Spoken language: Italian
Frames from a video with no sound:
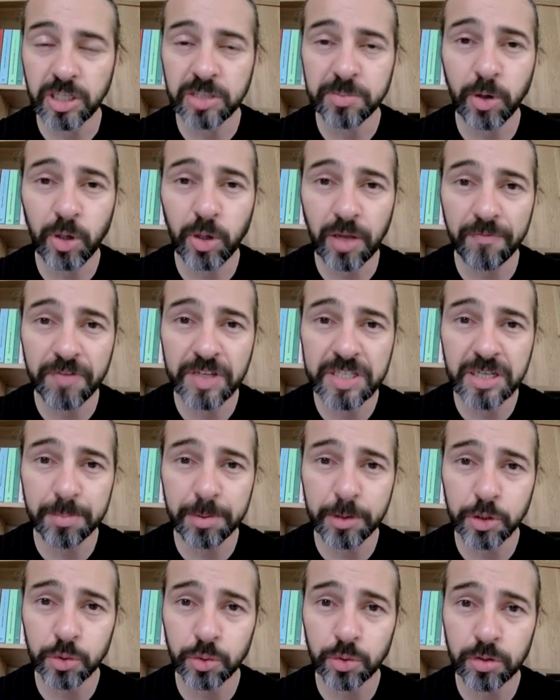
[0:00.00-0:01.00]
Spero che vi sia
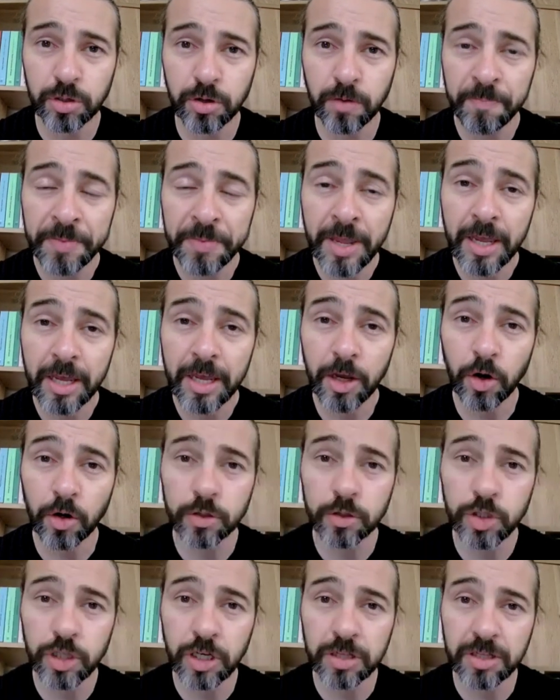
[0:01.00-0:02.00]
piaciuto e
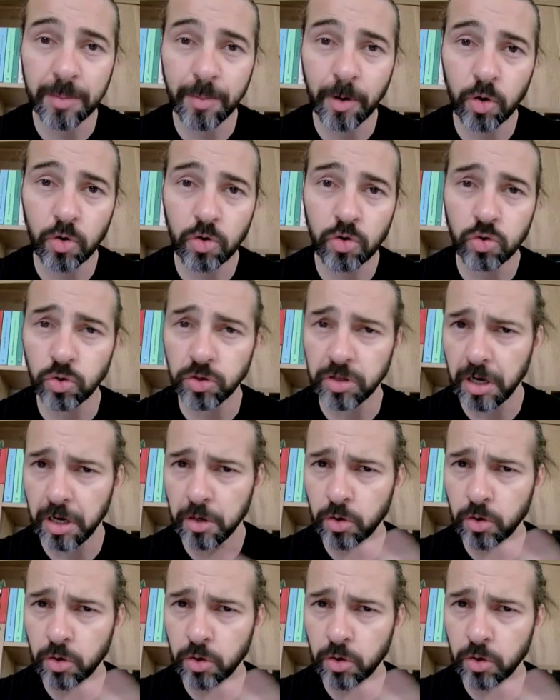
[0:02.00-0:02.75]
oggi andiamo a concludere.